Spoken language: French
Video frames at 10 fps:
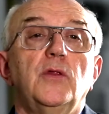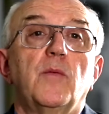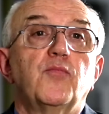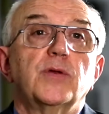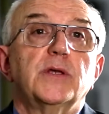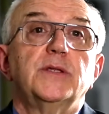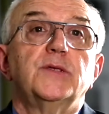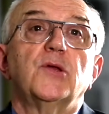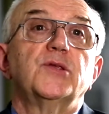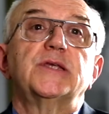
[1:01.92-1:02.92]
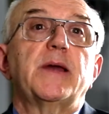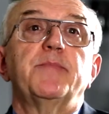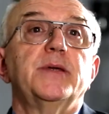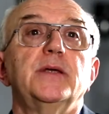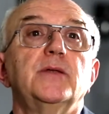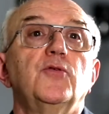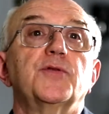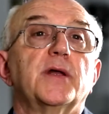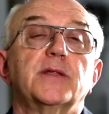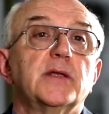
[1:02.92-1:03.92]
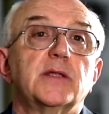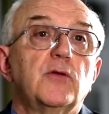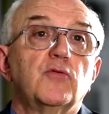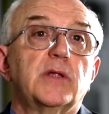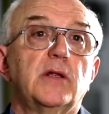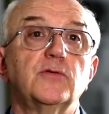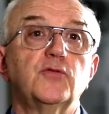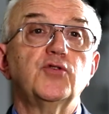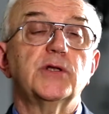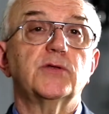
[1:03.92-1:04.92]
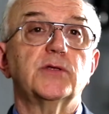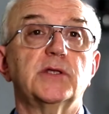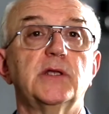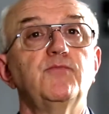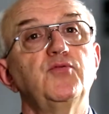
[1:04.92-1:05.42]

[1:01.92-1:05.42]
d'employer des handicapés, de traiter tel ou tel sujet de société,